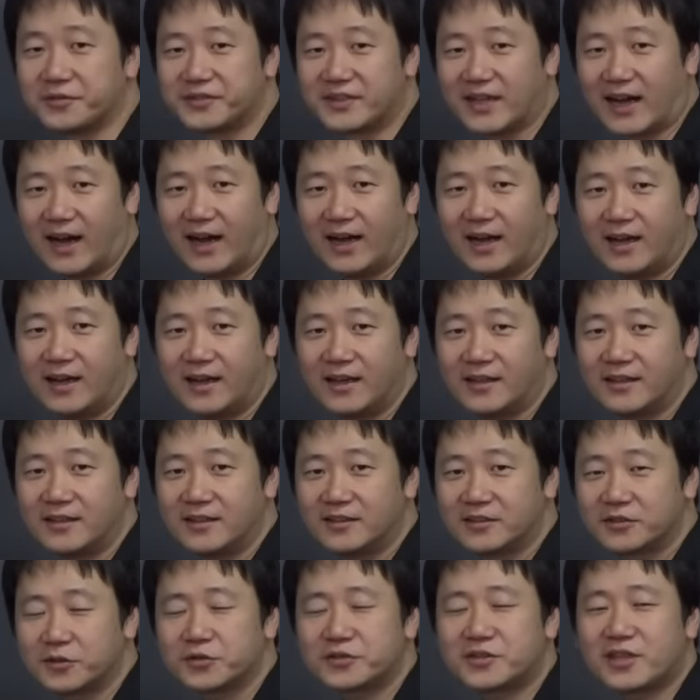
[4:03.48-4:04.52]
房
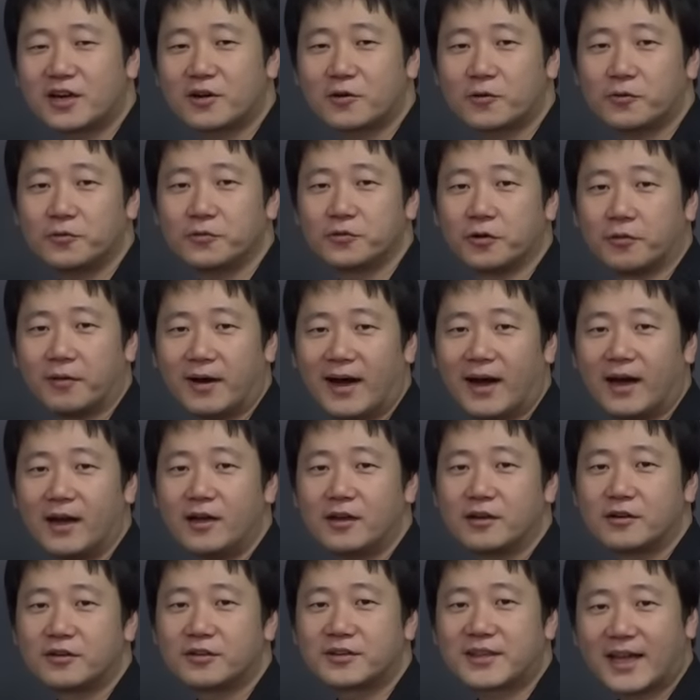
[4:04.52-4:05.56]
そしたら今度は
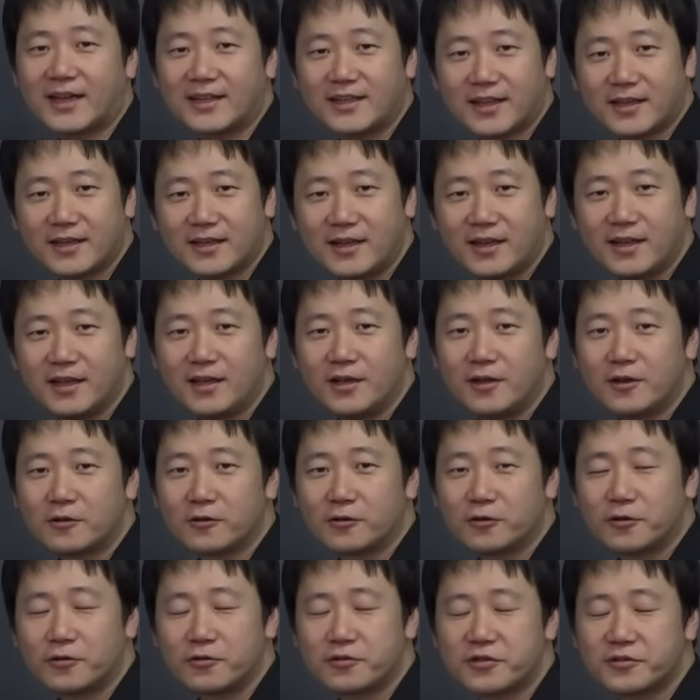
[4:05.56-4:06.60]
具体的に
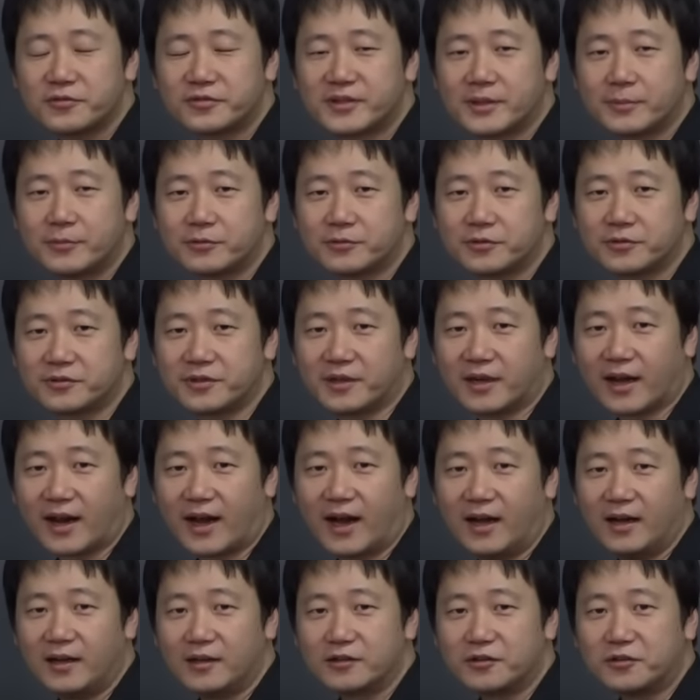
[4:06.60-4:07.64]
この義房元常
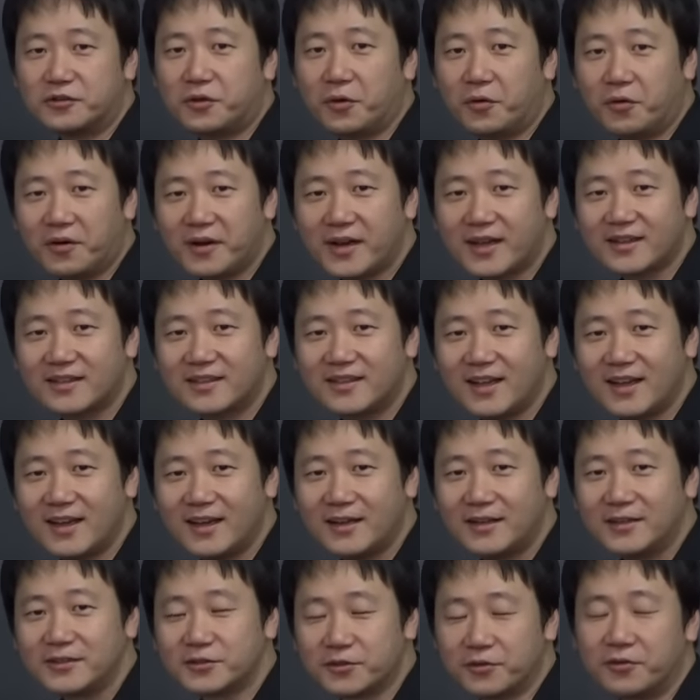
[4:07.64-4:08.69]
がどうやって
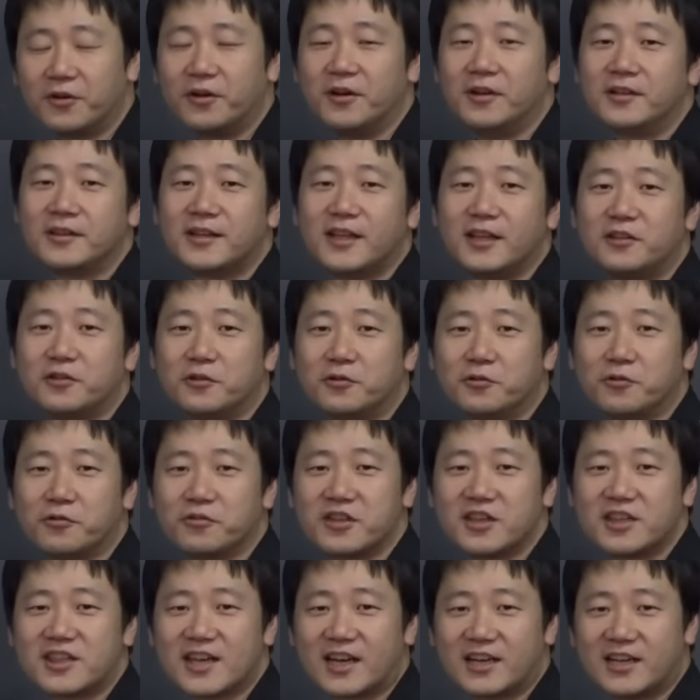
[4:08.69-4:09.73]
その天皇のお
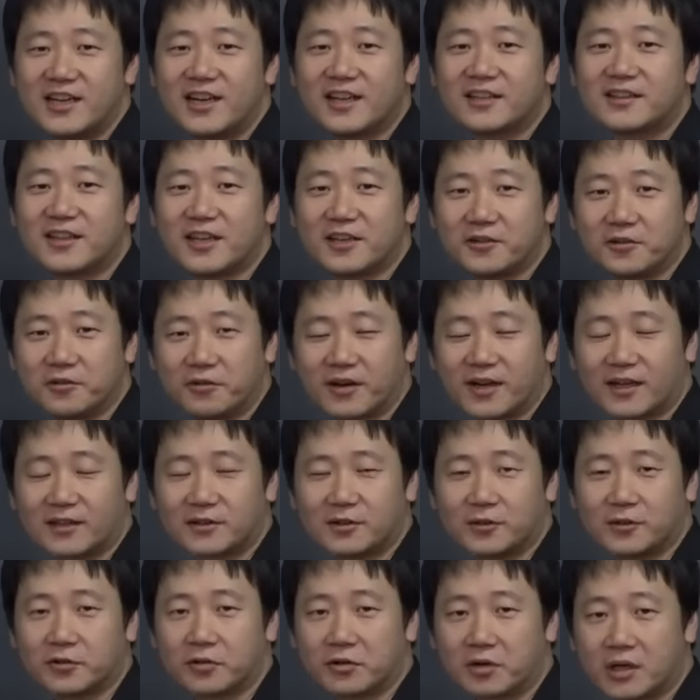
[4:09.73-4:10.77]
じいちゃんになっていくのかっ
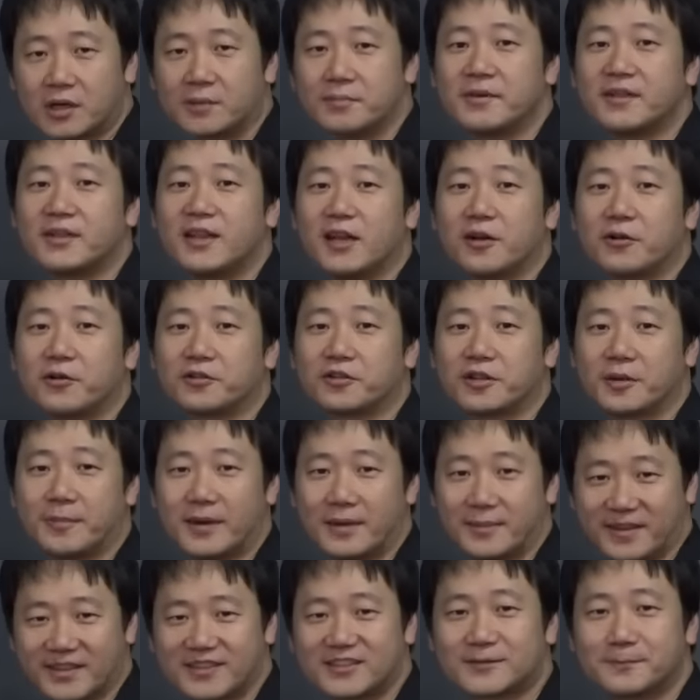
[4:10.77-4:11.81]
ていうところを見ていこうと思
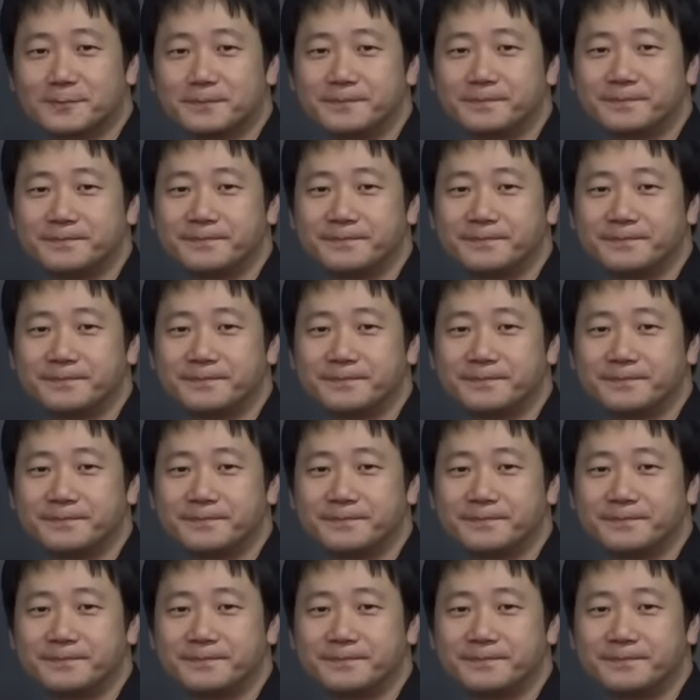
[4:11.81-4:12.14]
います。